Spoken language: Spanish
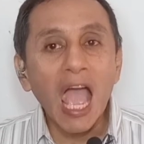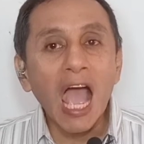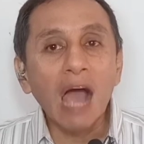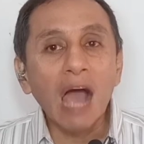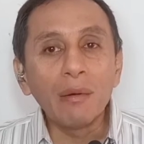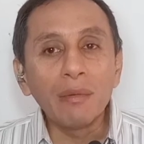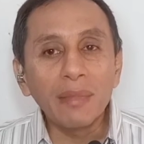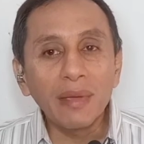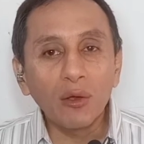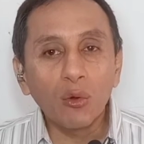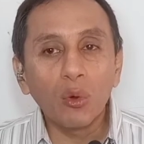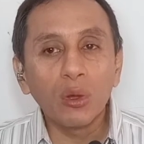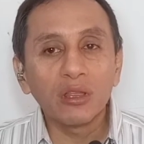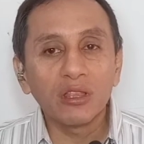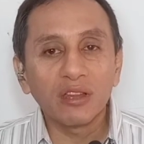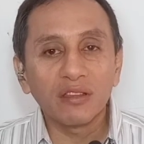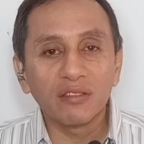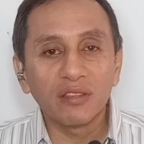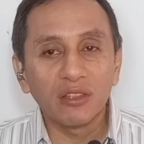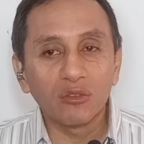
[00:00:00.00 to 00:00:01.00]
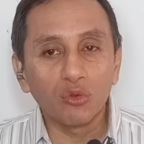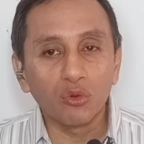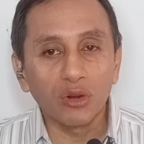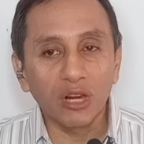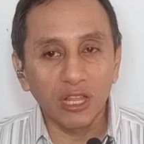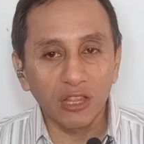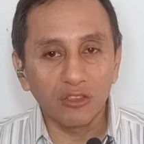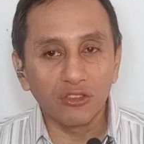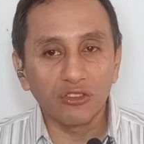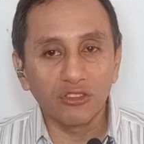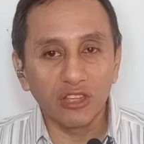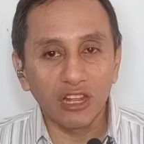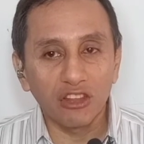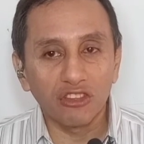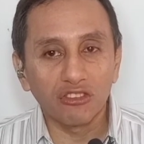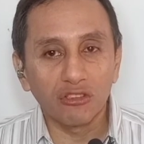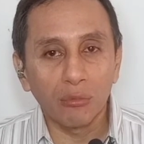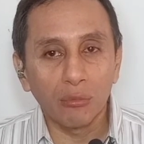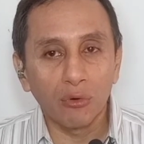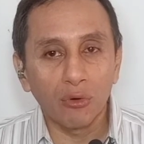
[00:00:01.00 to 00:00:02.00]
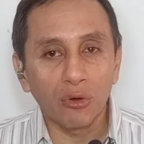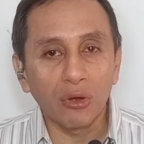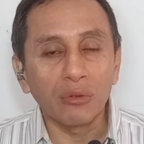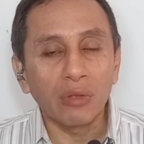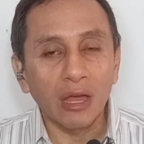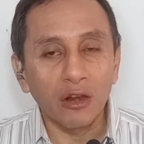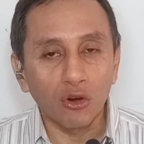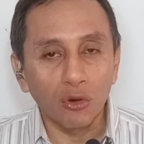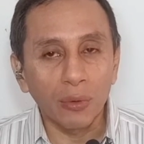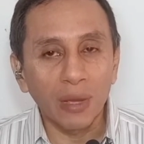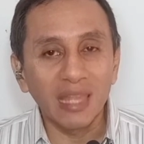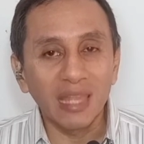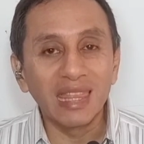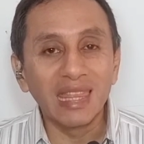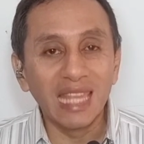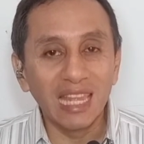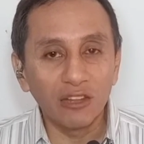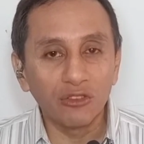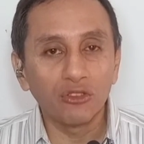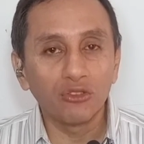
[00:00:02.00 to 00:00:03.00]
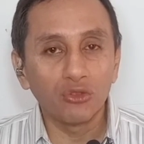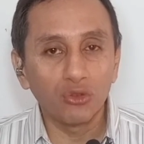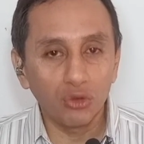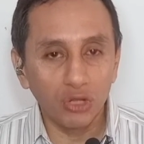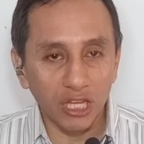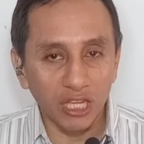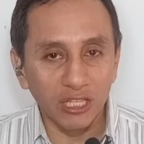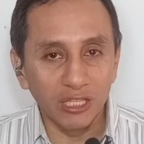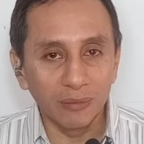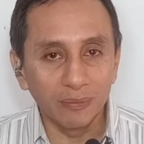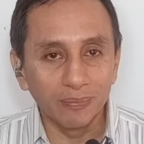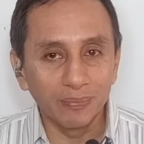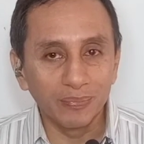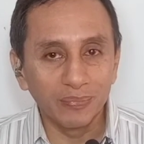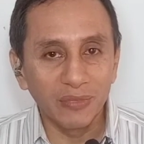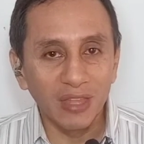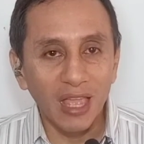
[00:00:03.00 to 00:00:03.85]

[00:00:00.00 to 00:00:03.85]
A mí me encuentras en tus redes sociales como arroba Nelson Suyana.